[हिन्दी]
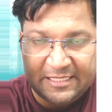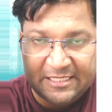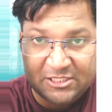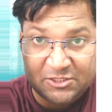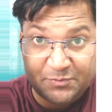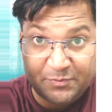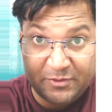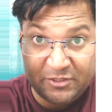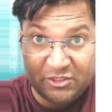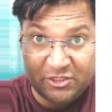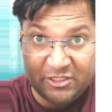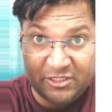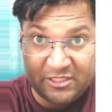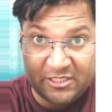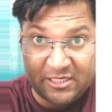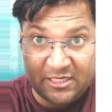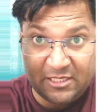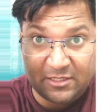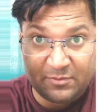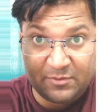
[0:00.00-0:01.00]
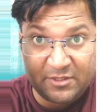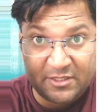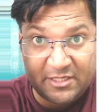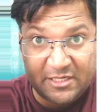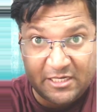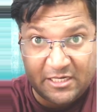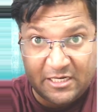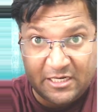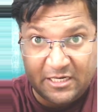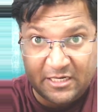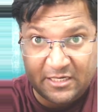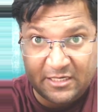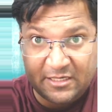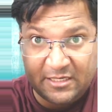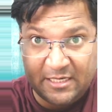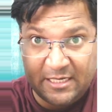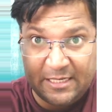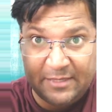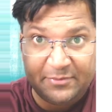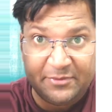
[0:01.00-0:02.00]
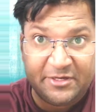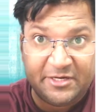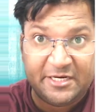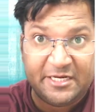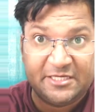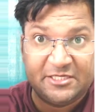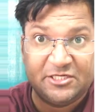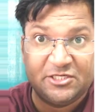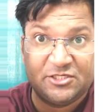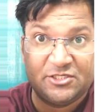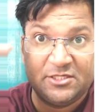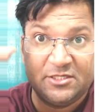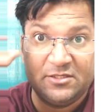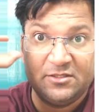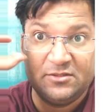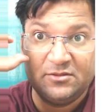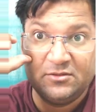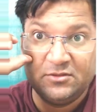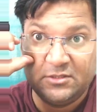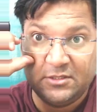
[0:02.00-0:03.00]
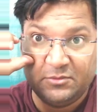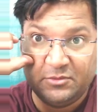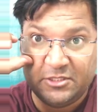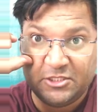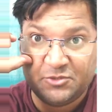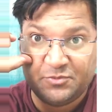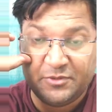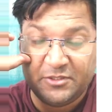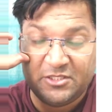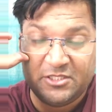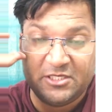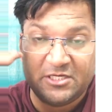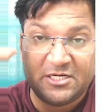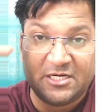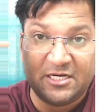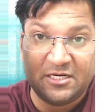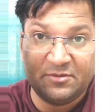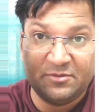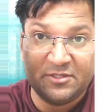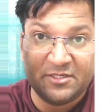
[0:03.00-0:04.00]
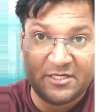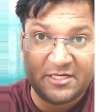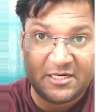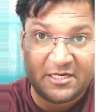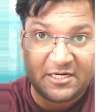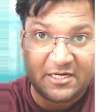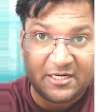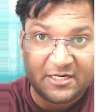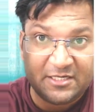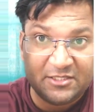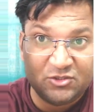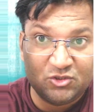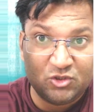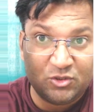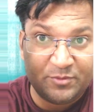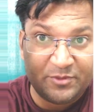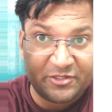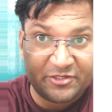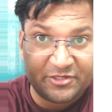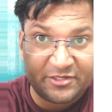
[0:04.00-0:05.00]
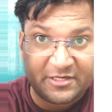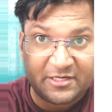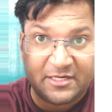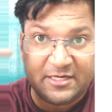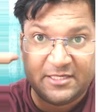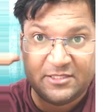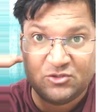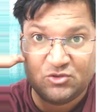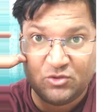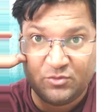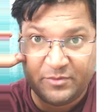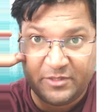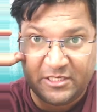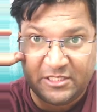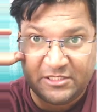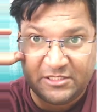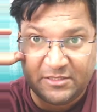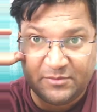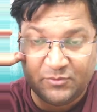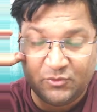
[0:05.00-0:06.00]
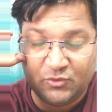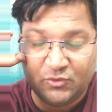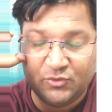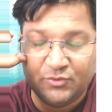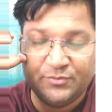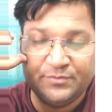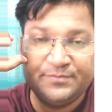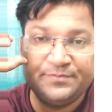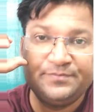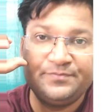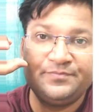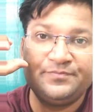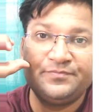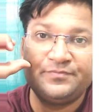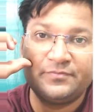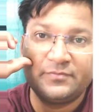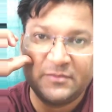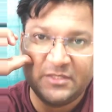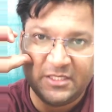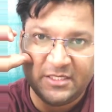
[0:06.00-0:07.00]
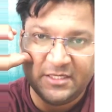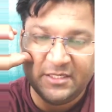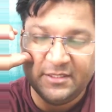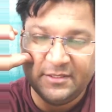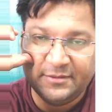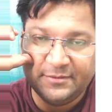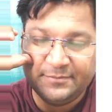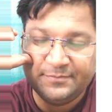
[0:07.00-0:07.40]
sp3 कार्बन के कारण हाइब्रिडाइजेशन जब sp3 कार्बन के कारण जोमेट्रिकल आइसोमेरिज्म हो है ना